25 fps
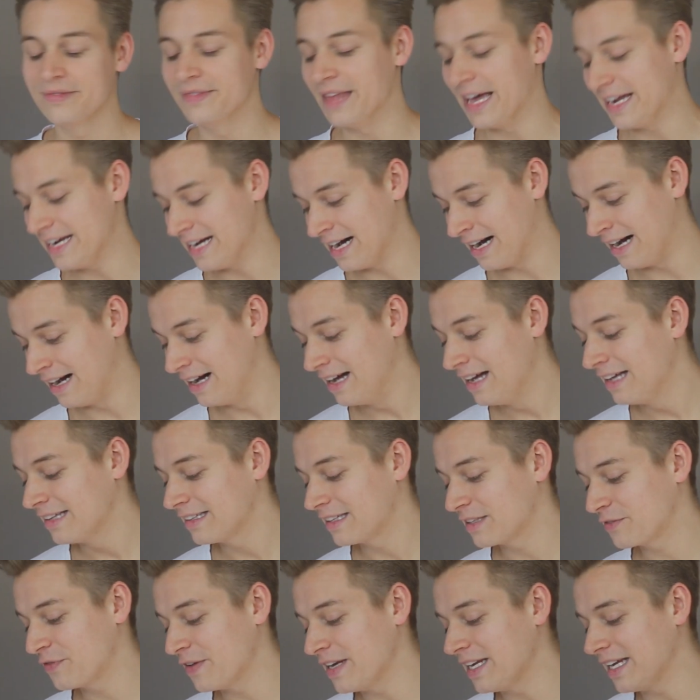Naja,
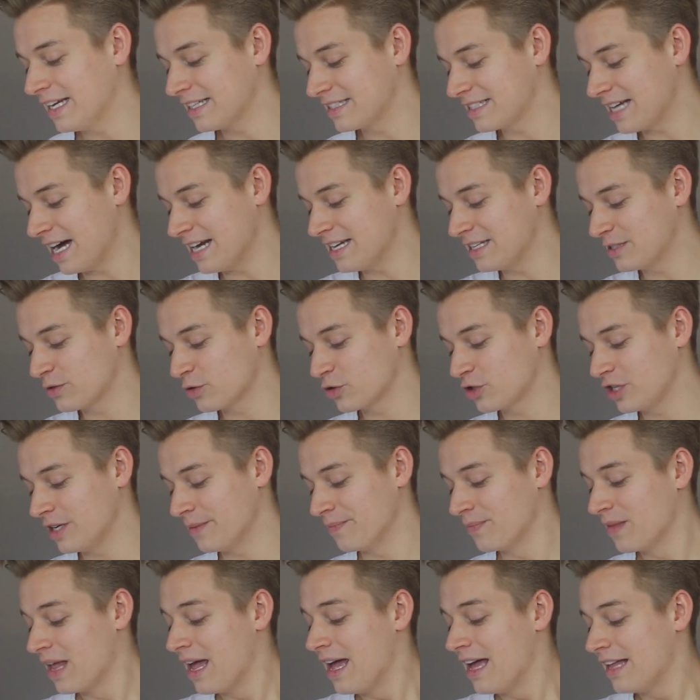das finde ich jetzt gar nicht so
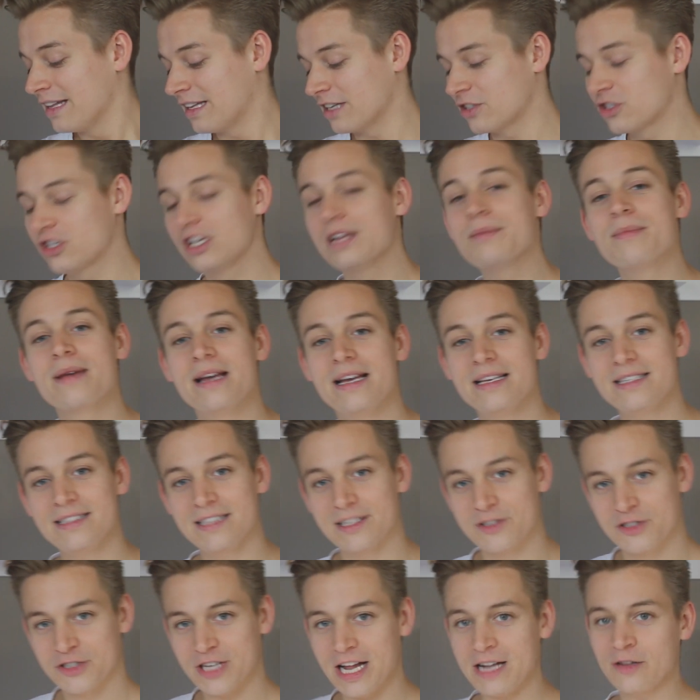schlimm. Das Schlimme ist,
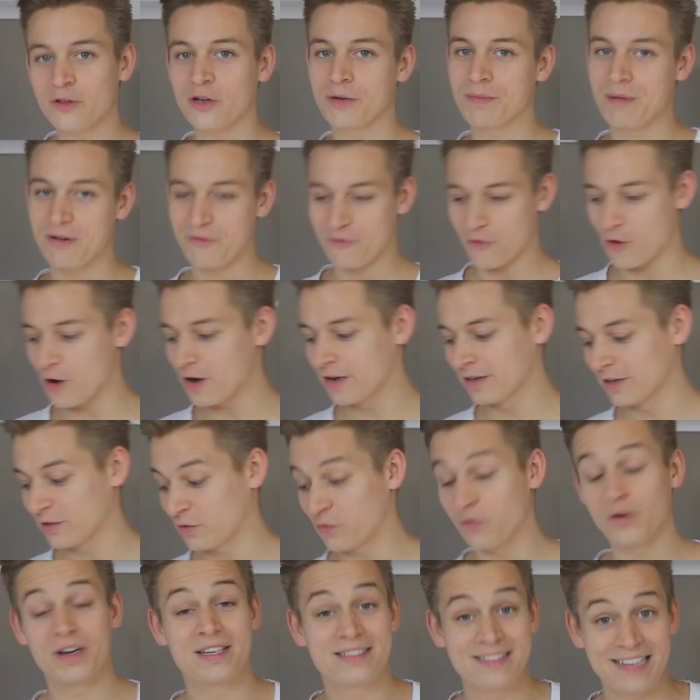jetzt stellt euch mal
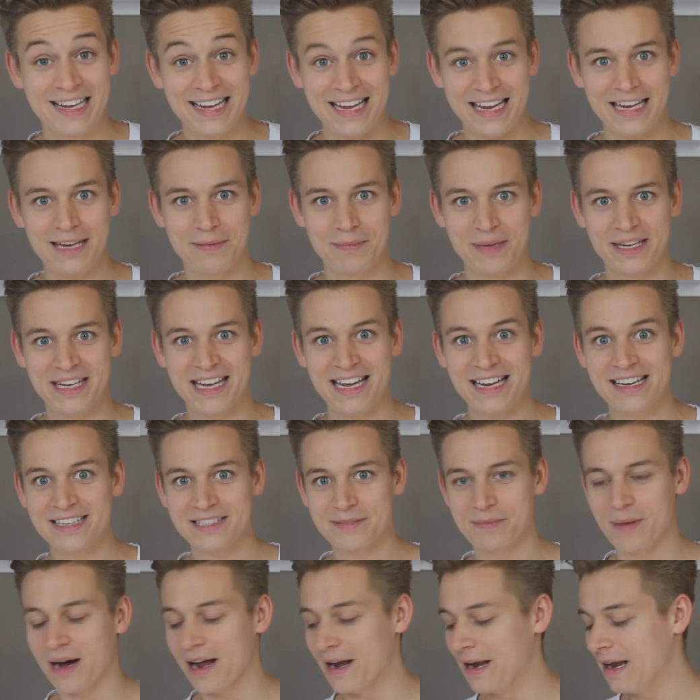folgendes vor, das denke ich mir
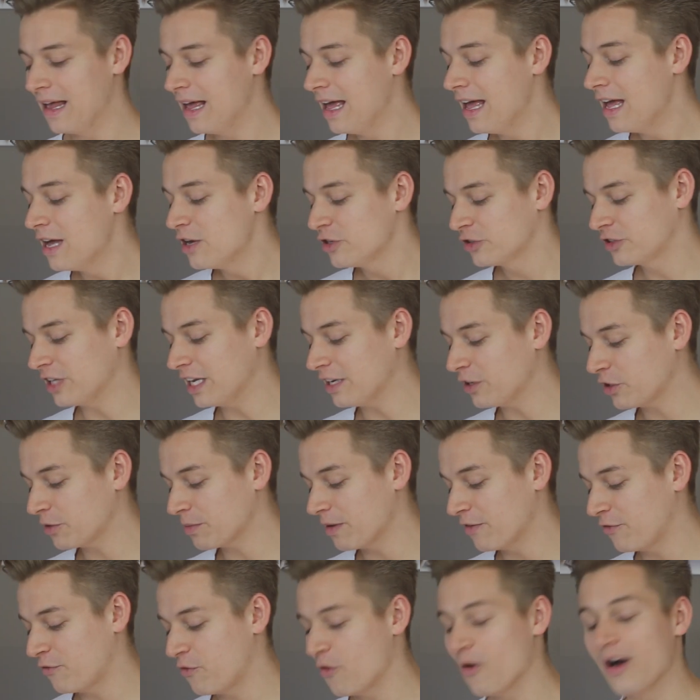jedes Mal. Stellt euch
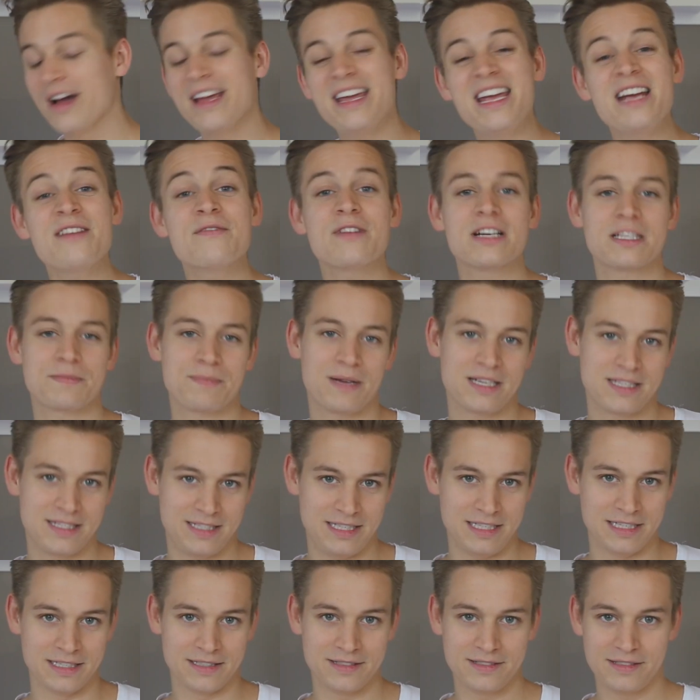mal vor, irgendwas
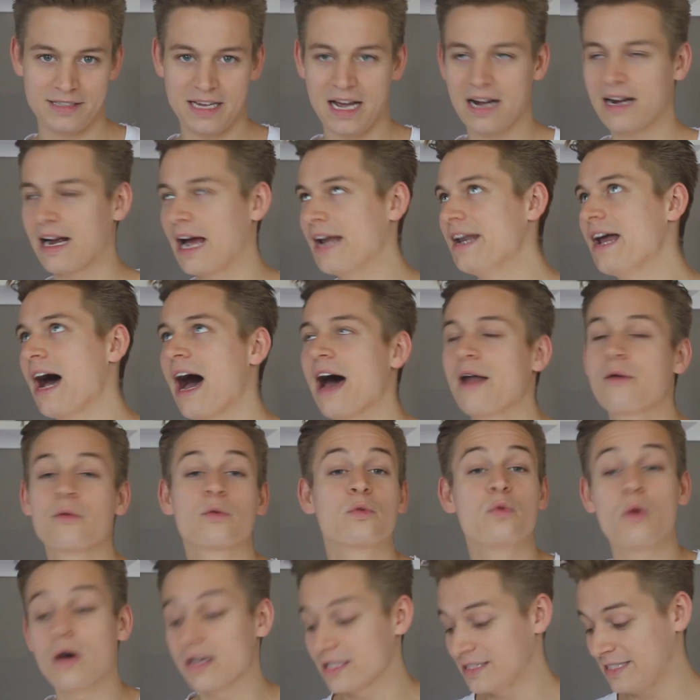passiert. Ja, keine
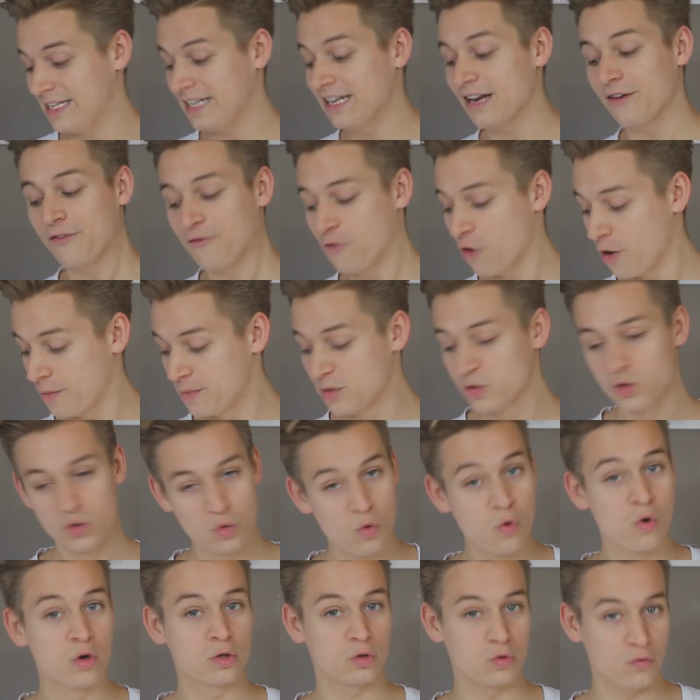Ahnung, du hast den davor
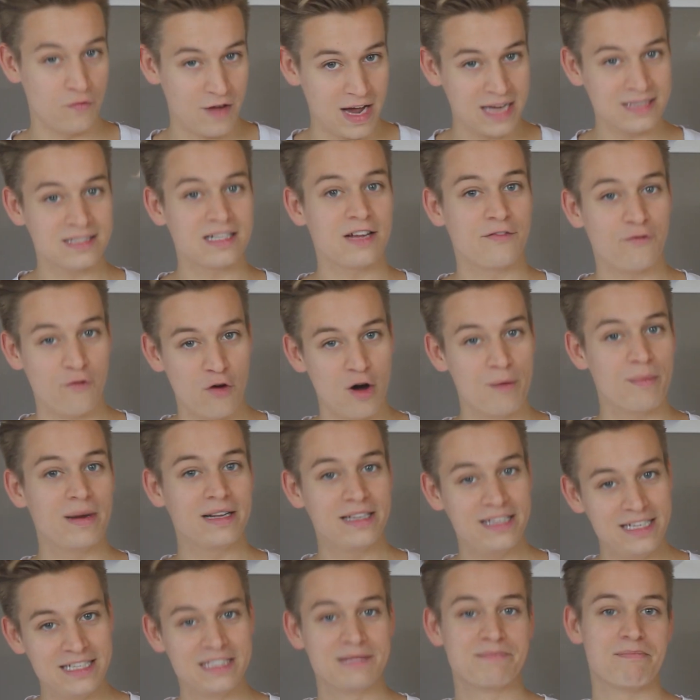besucht. Du warst davor
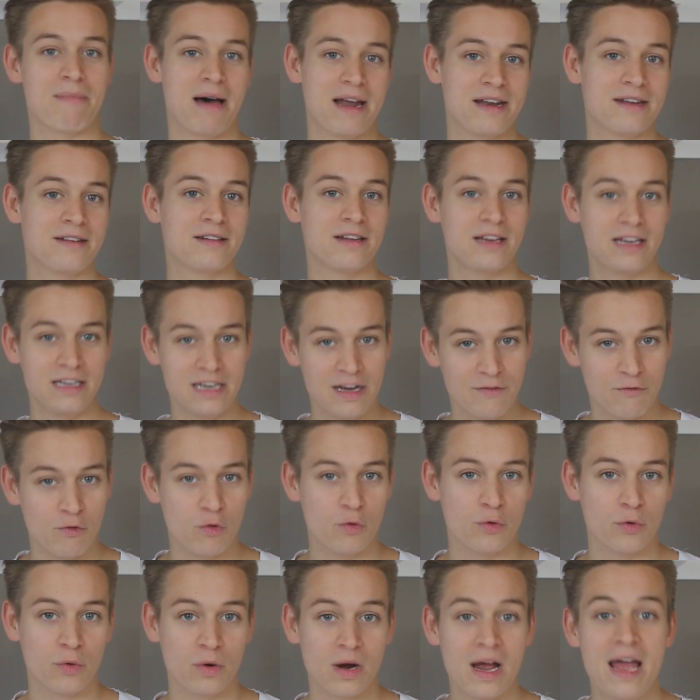bei diesem Mann in der
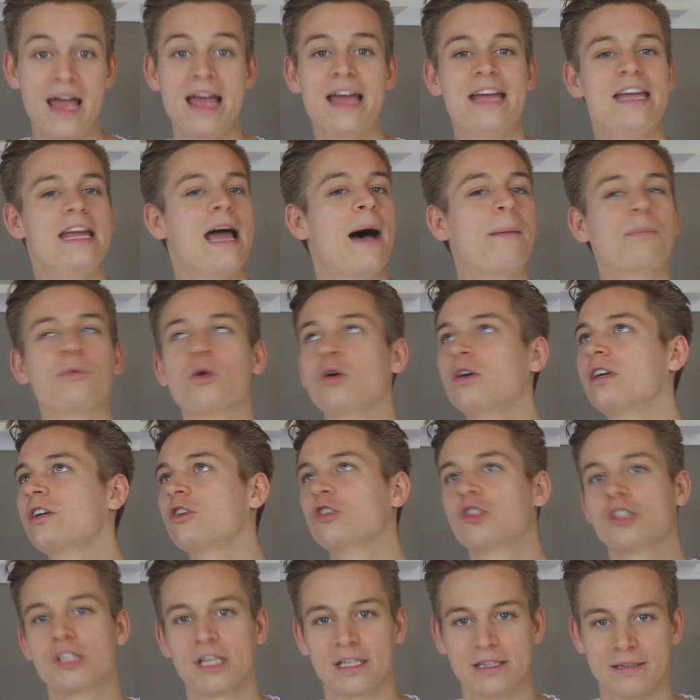Wohnung. Ihr habt euch
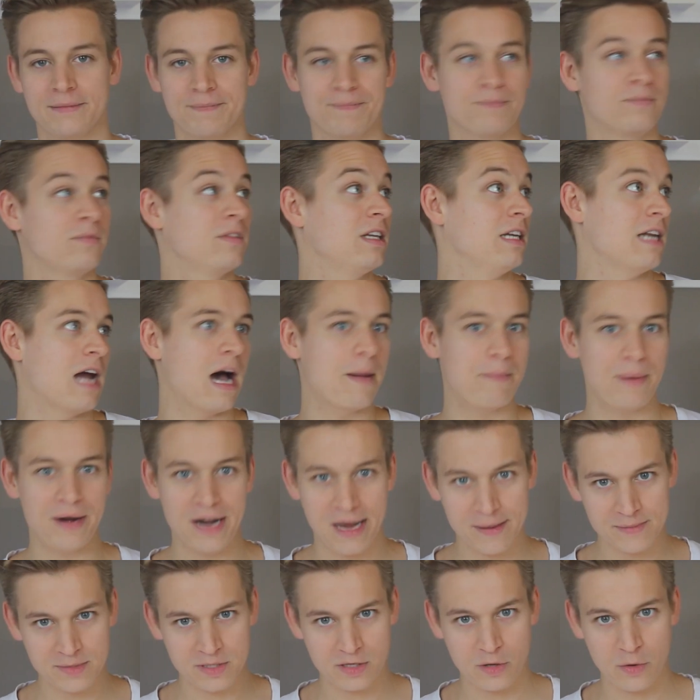gestritten. Die
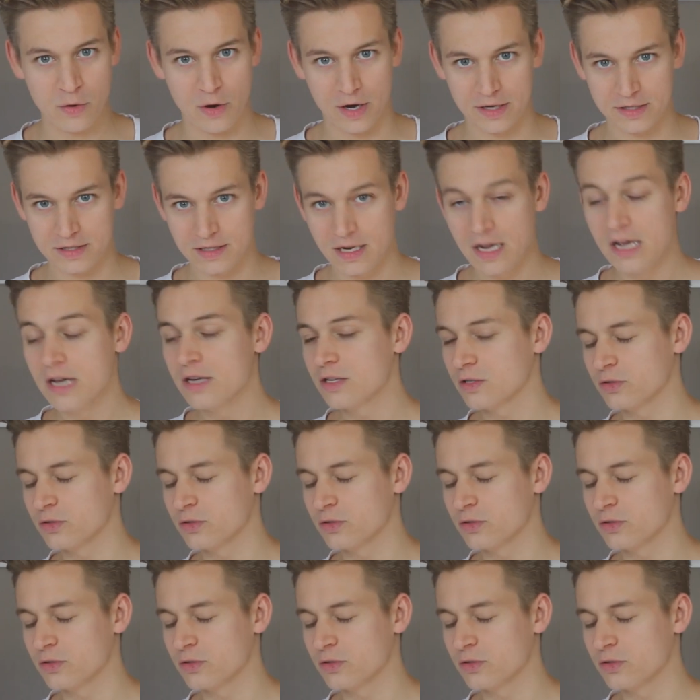Nachbarn haben es gehört.